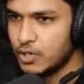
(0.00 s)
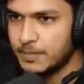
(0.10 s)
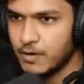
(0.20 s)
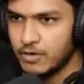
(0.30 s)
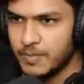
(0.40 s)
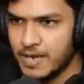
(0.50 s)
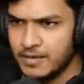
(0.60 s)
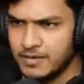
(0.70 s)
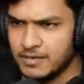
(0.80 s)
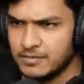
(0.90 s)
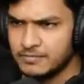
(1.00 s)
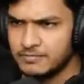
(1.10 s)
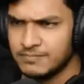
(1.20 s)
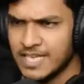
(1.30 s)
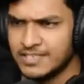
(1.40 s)
सोलर पावर प्लांट
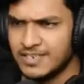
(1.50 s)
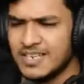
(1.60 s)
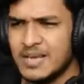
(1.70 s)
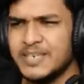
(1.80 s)
नेचुरल